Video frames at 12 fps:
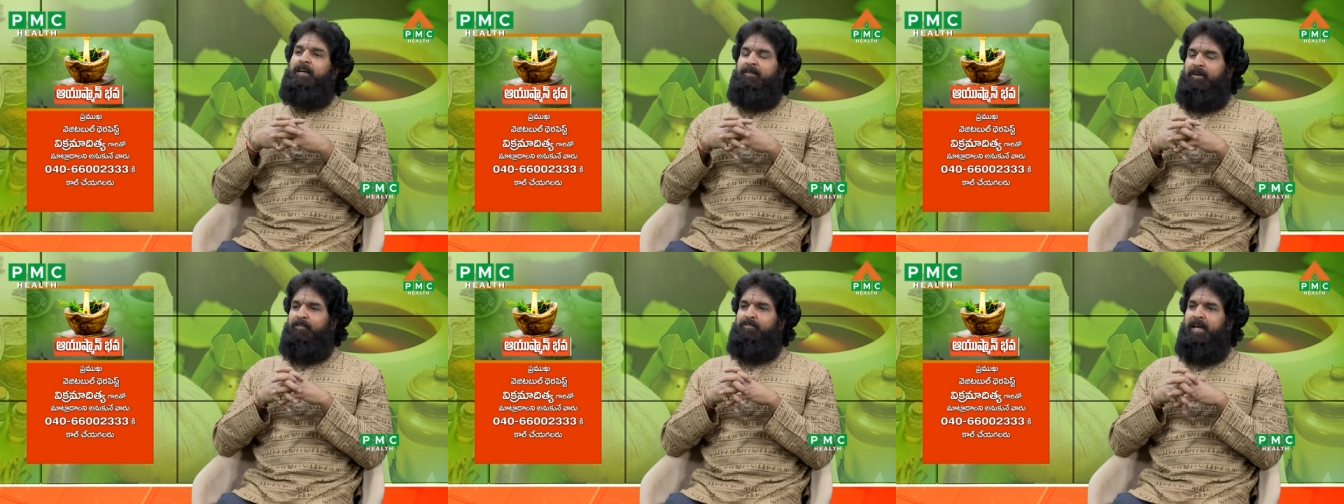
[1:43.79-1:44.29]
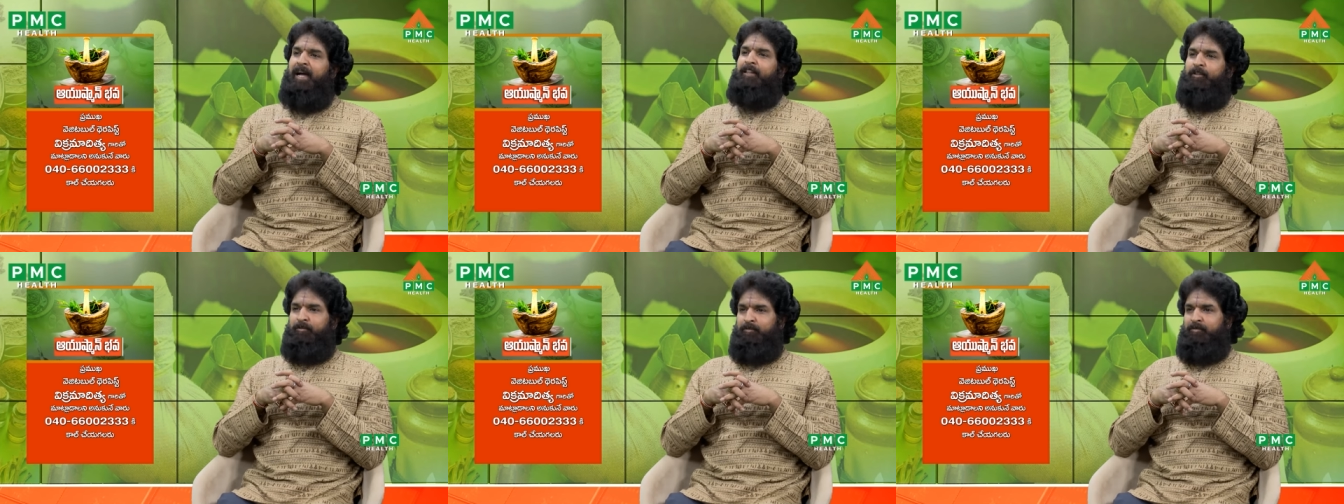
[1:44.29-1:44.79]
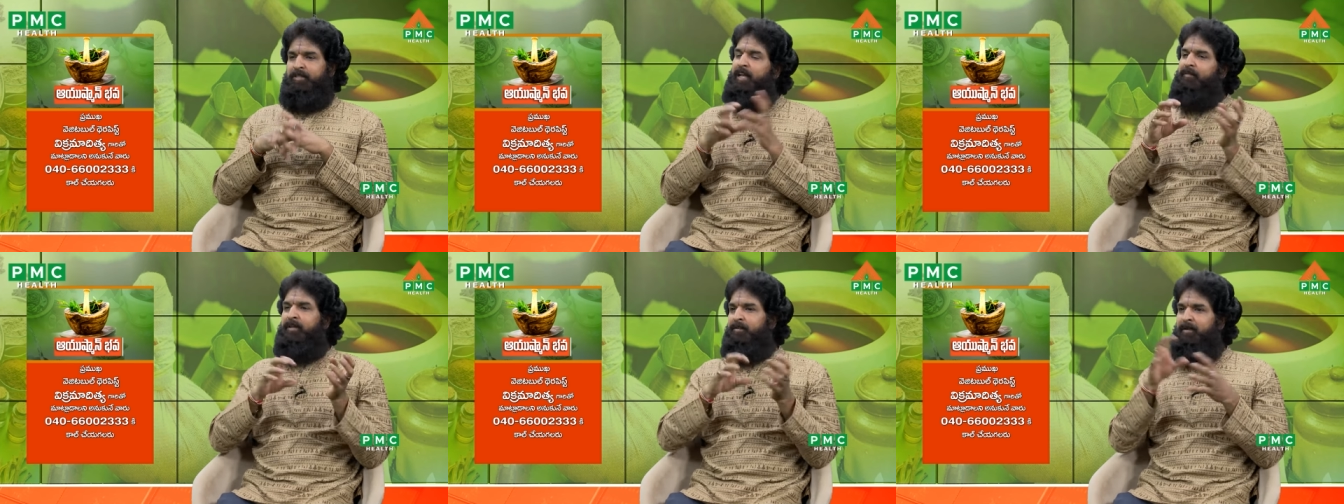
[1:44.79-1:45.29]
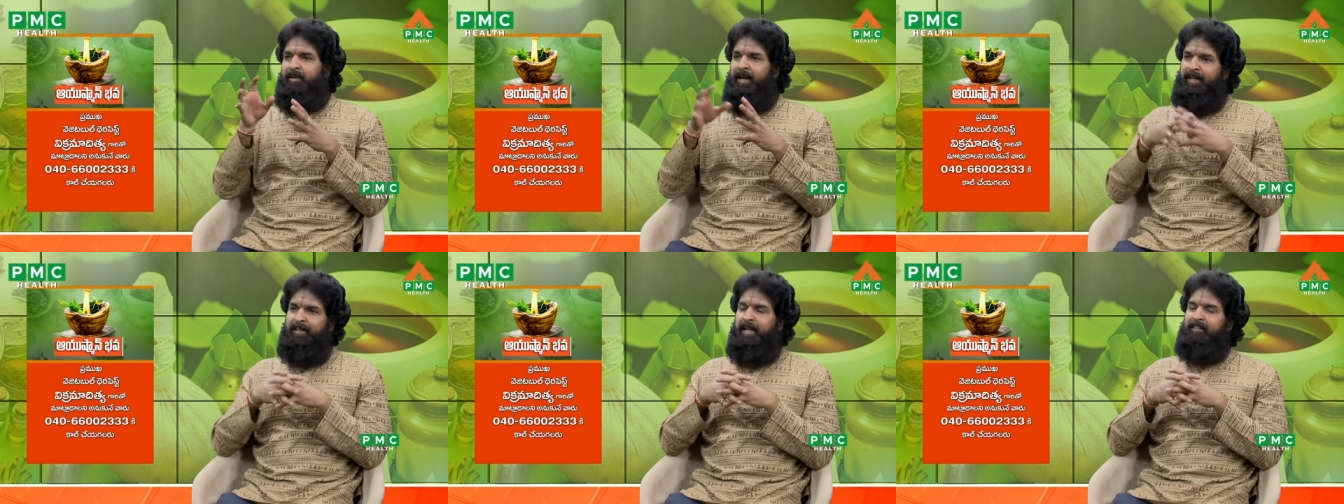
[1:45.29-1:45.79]
మనం సాయంత్రం చాలా మంది మేము
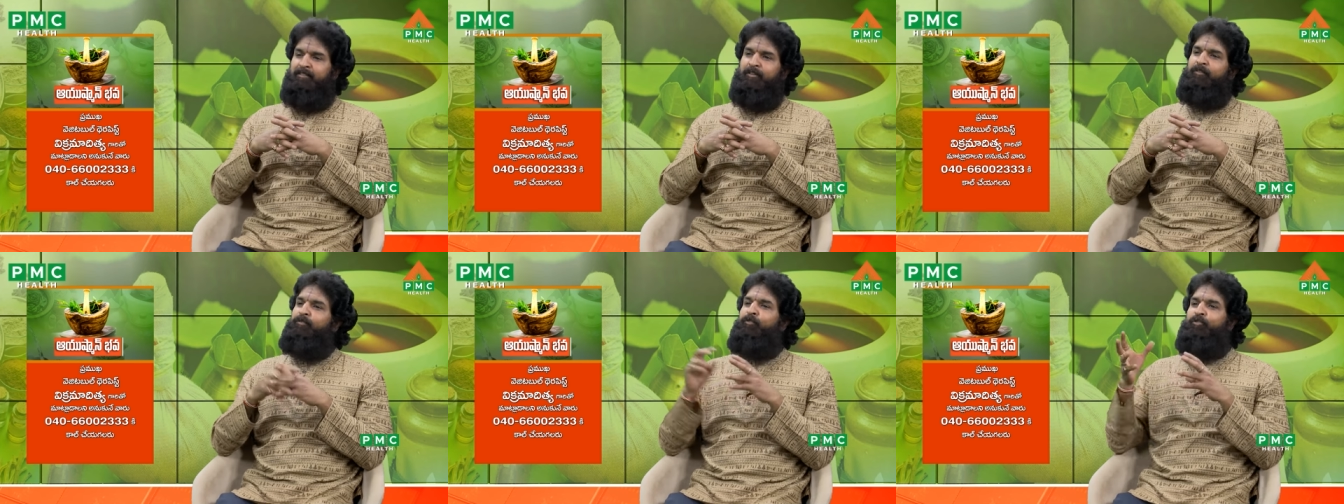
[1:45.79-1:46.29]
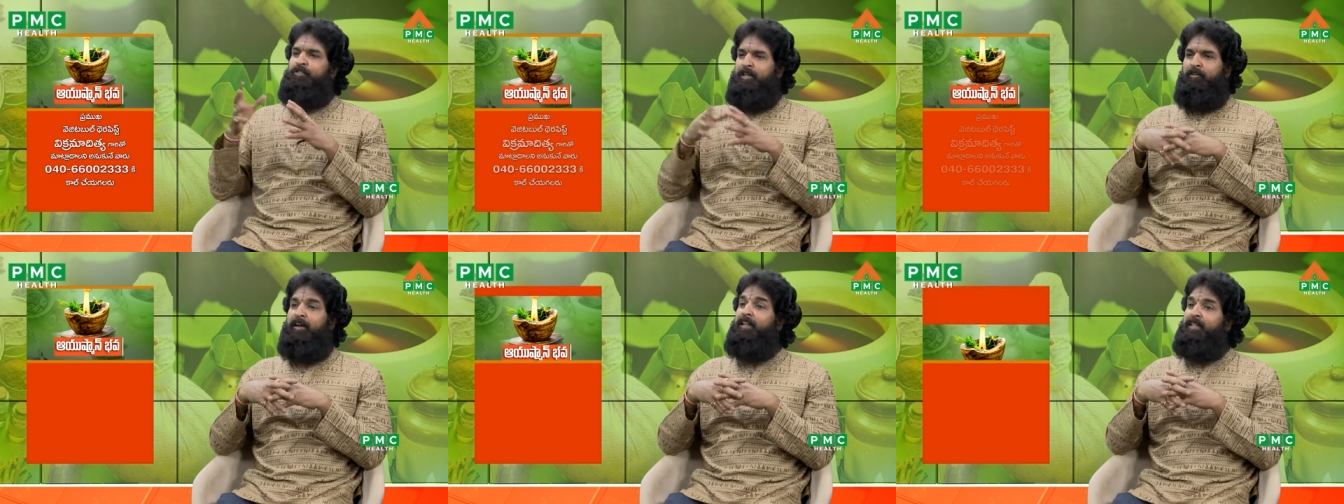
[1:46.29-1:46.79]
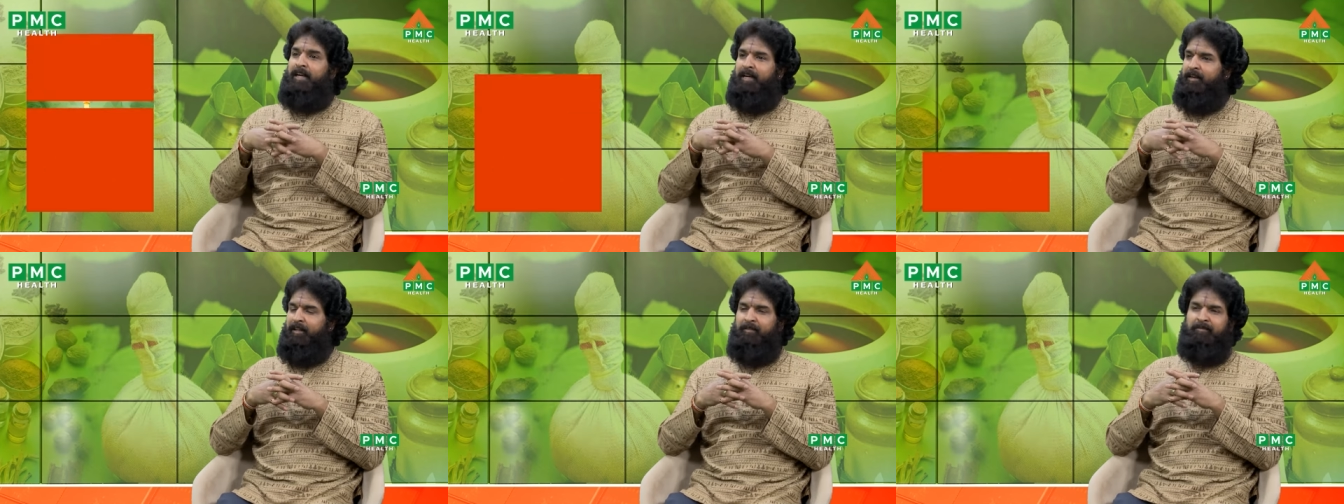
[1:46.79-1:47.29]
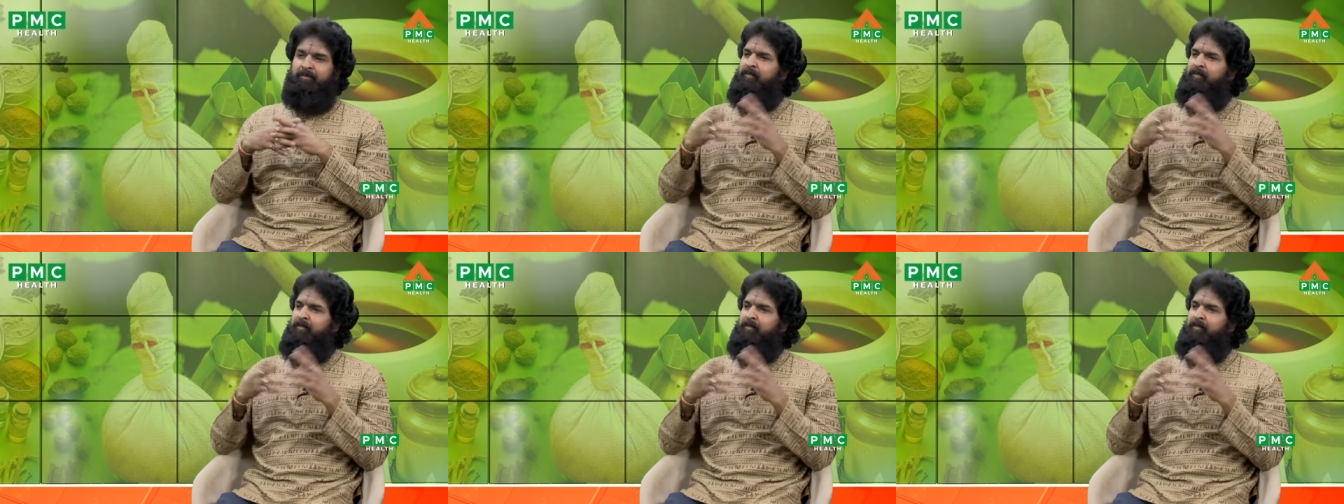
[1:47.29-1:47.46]
డైటింగ్ చేస్తున్నాం ఫ్రూట్స్ తింటున్నాం అయినా తగ్గట్లేదు